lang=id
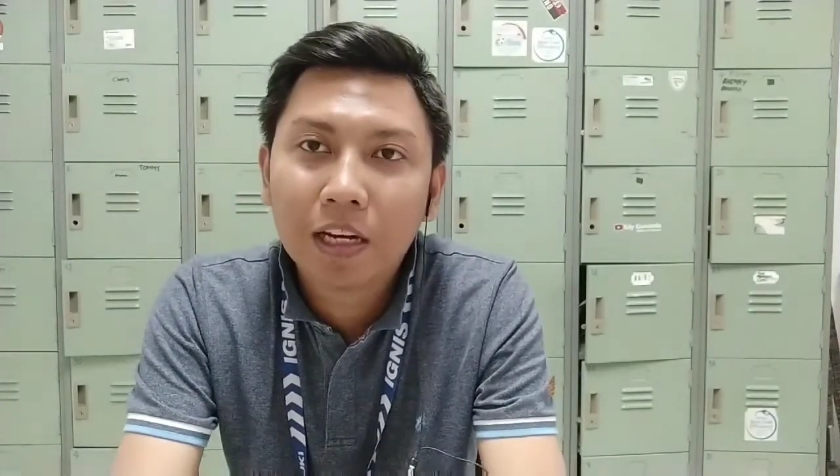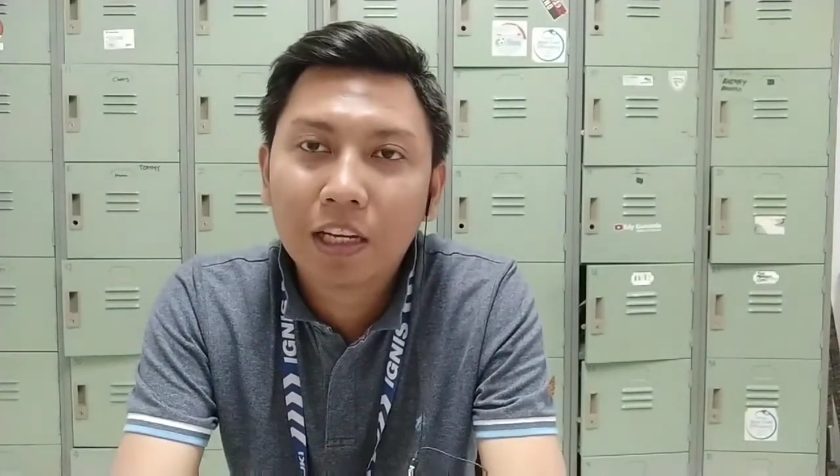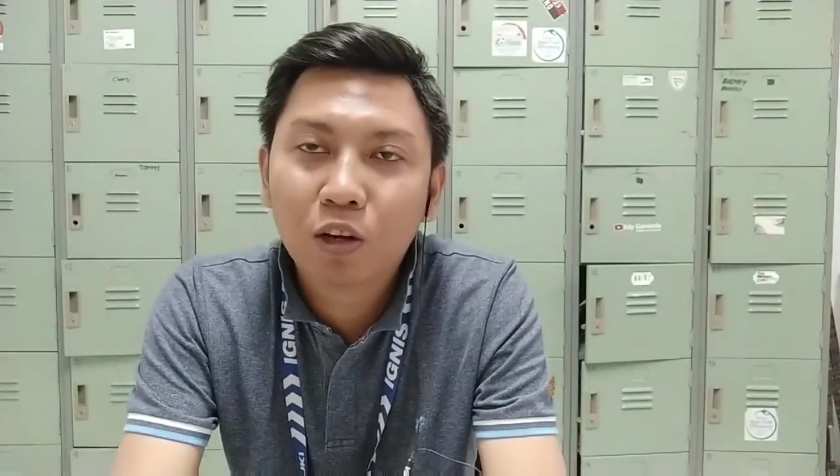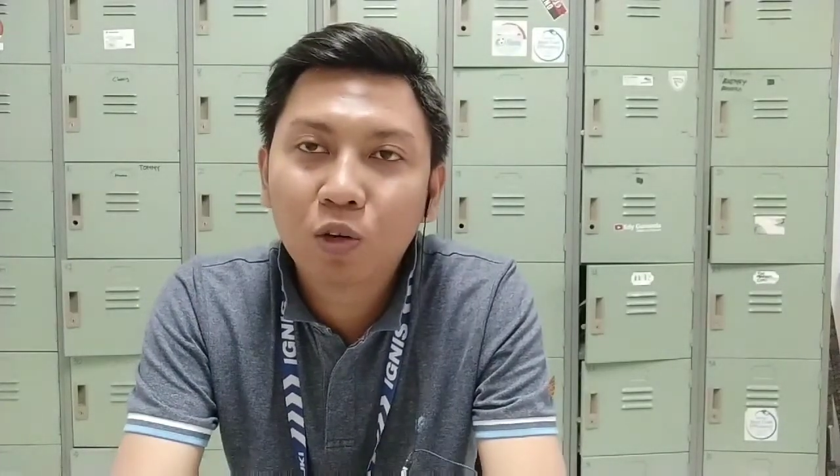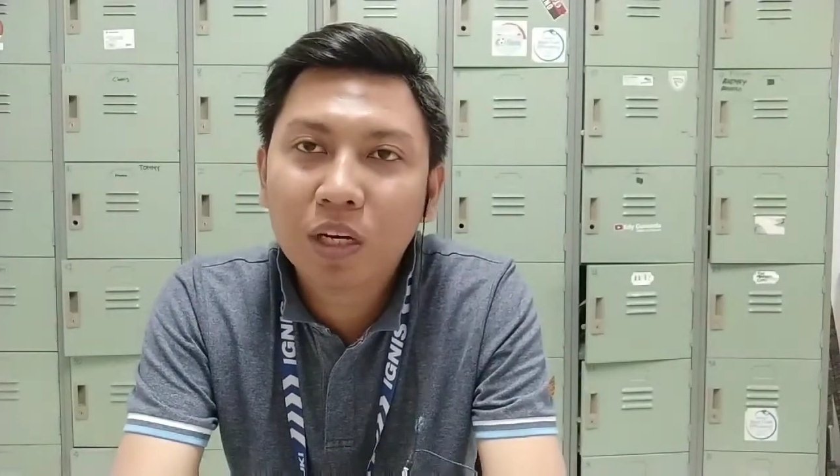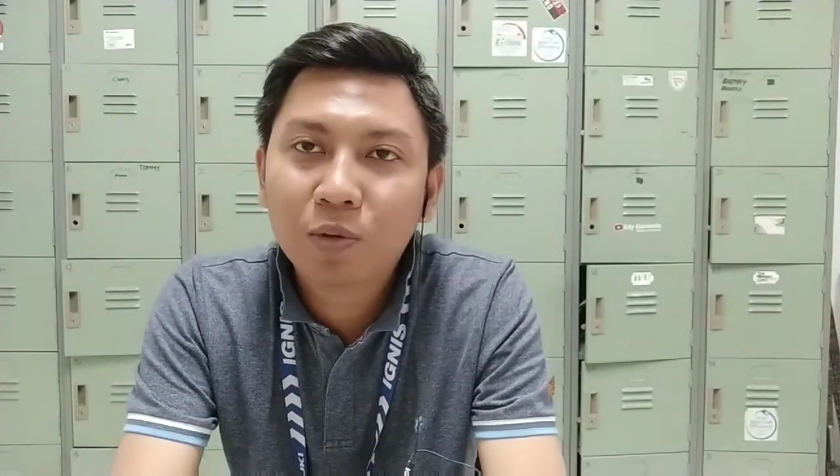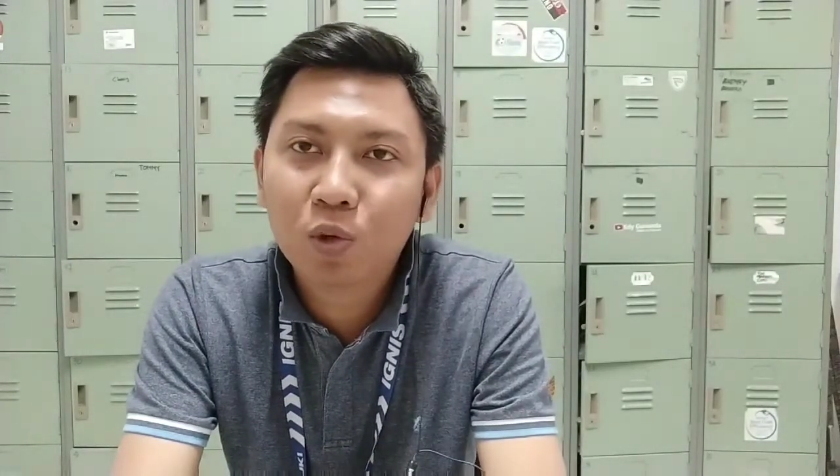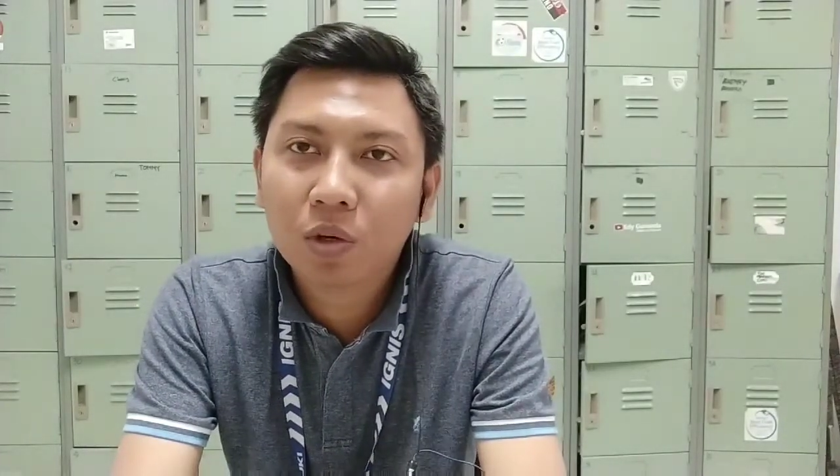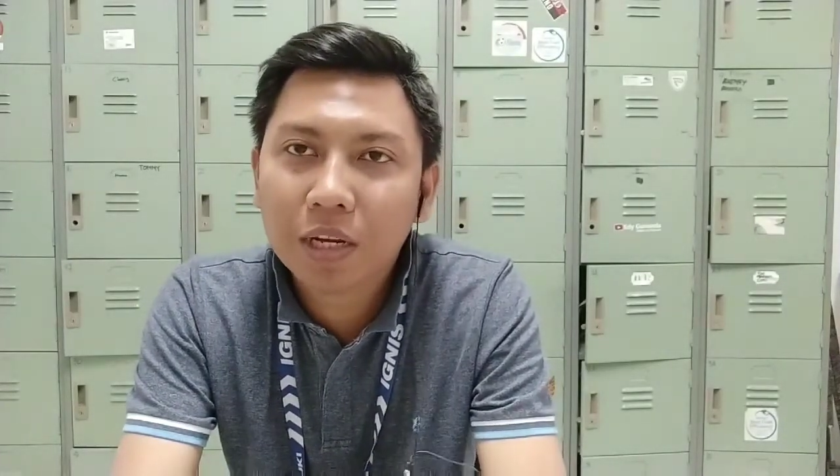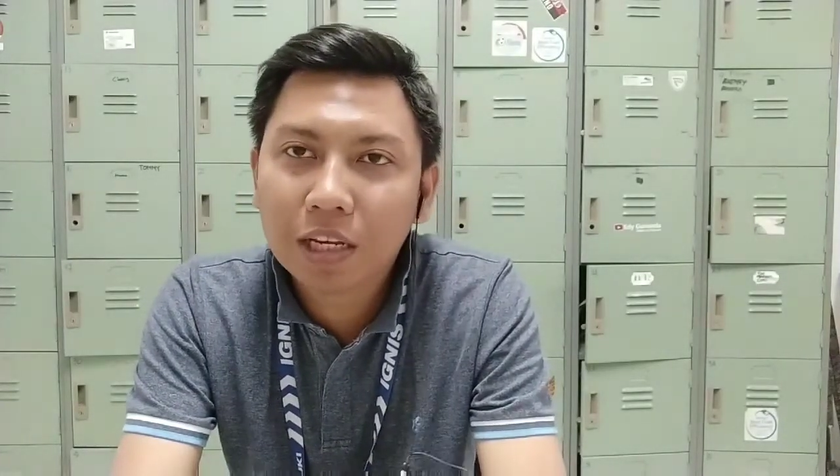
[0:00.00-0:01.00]
Di tahun
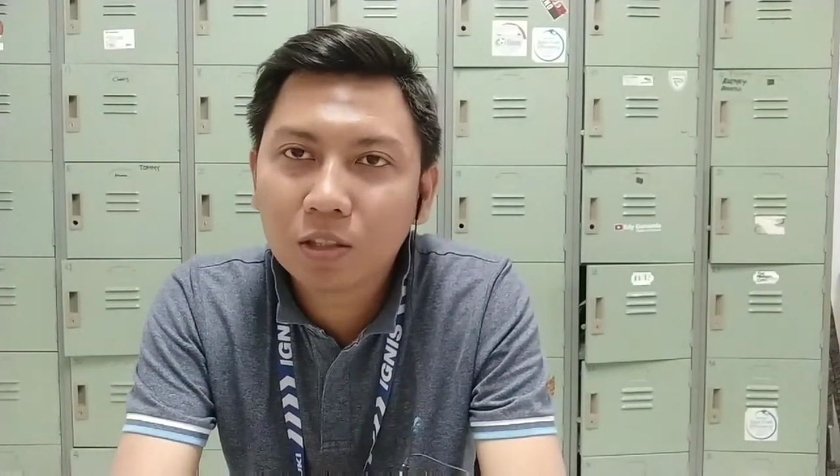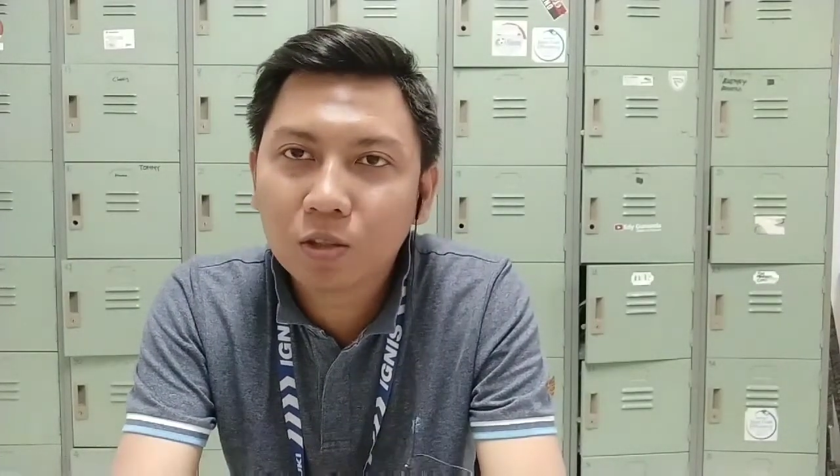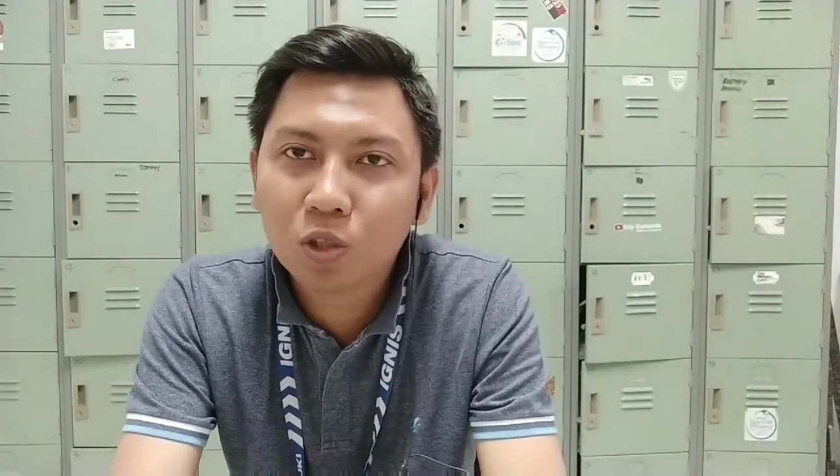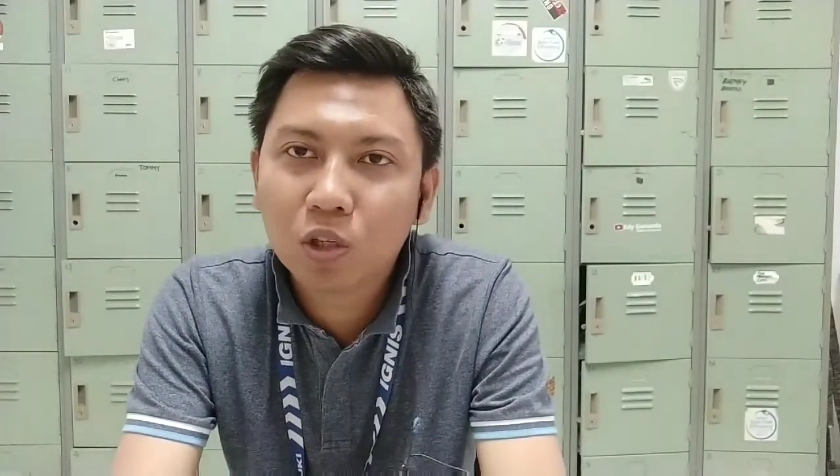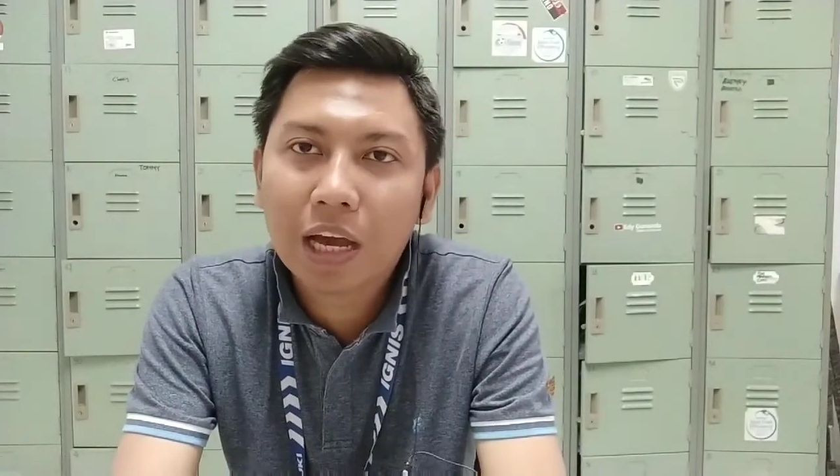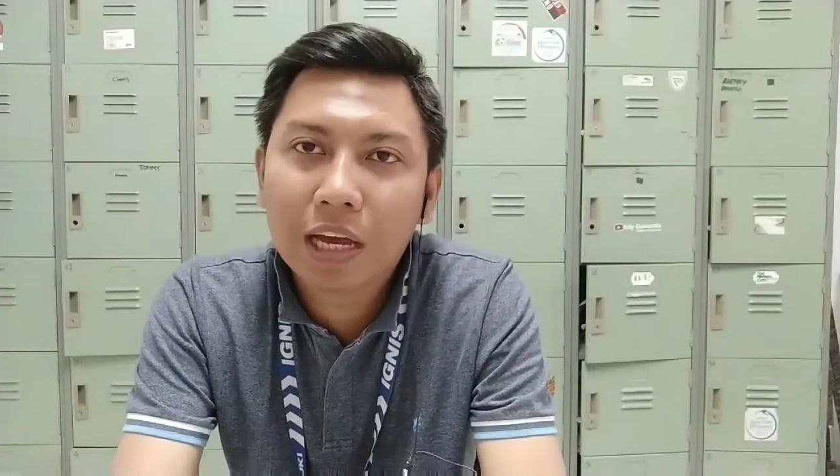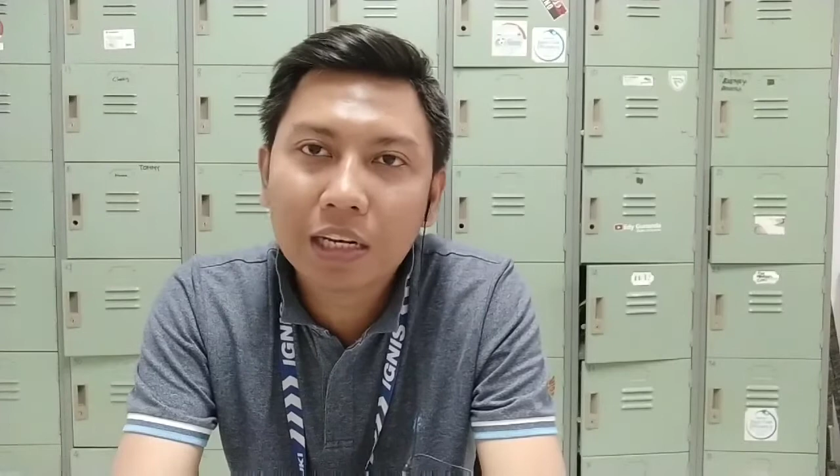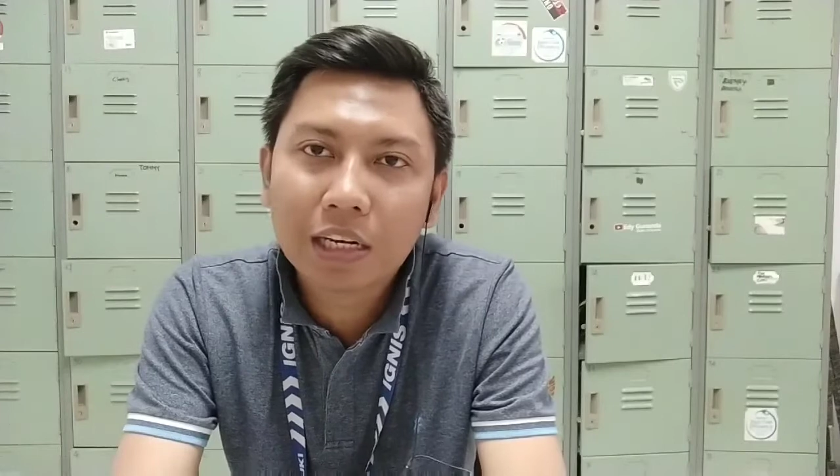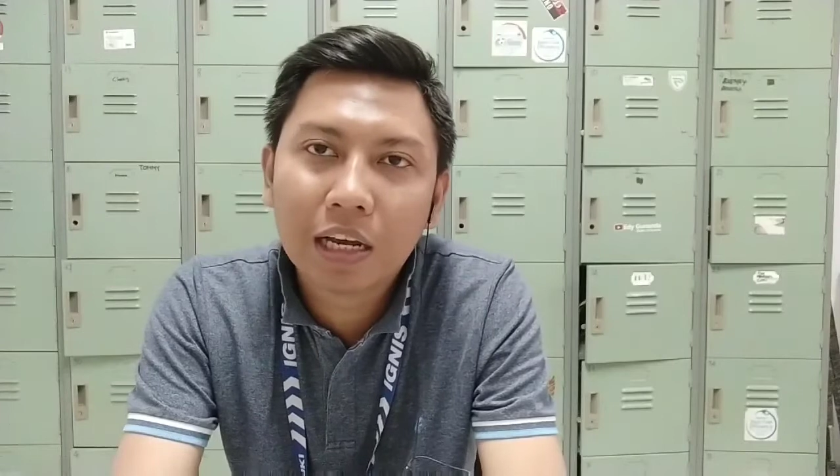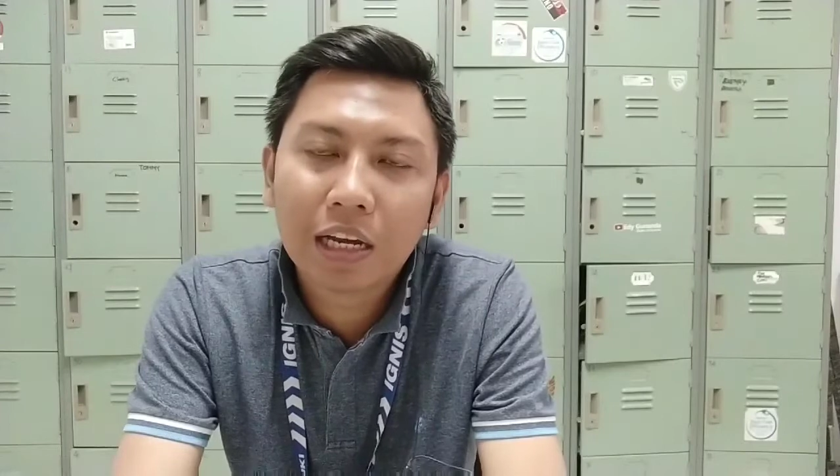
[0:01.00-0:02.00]
2012 Suzuki
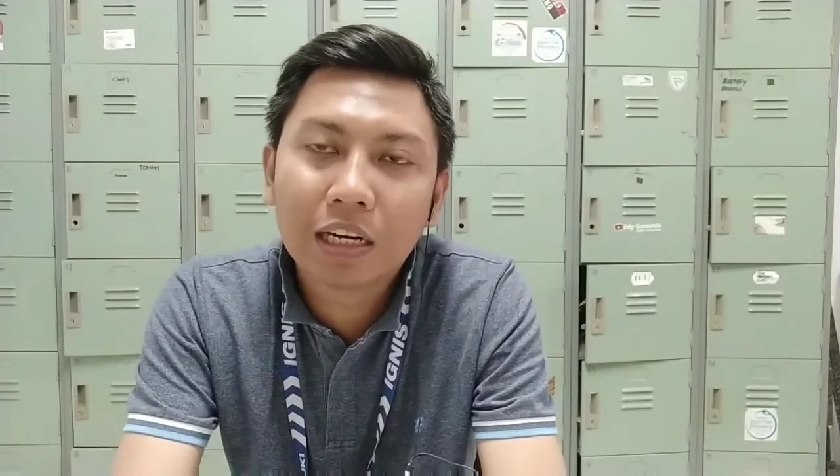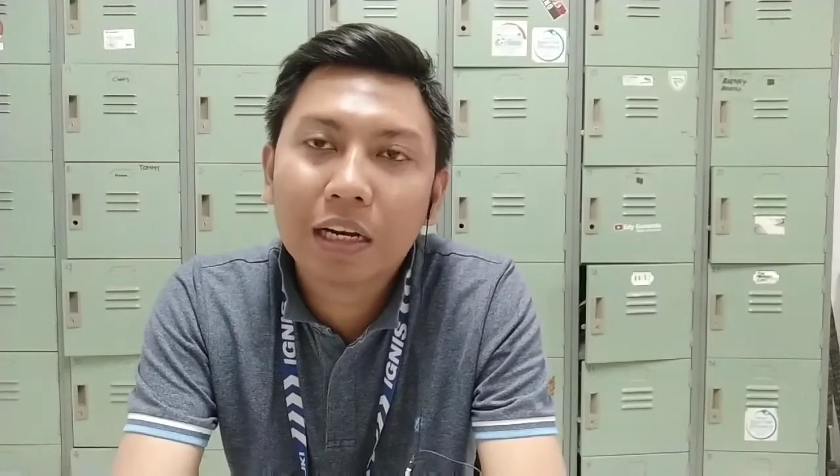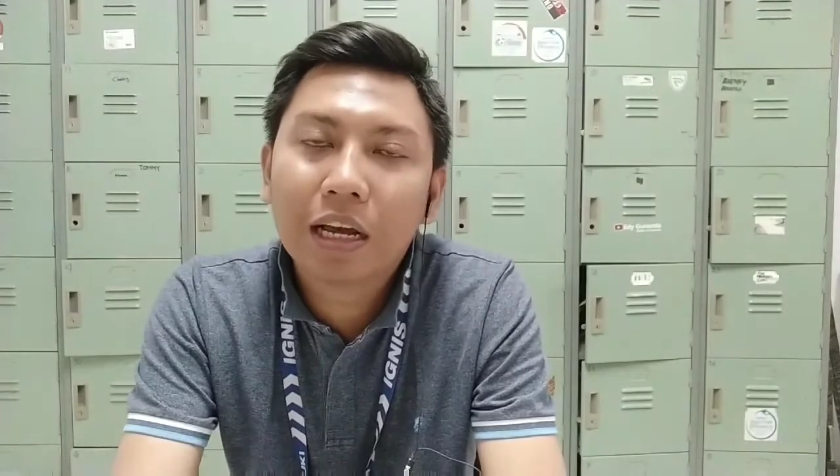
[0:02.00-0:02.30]
hadir dengan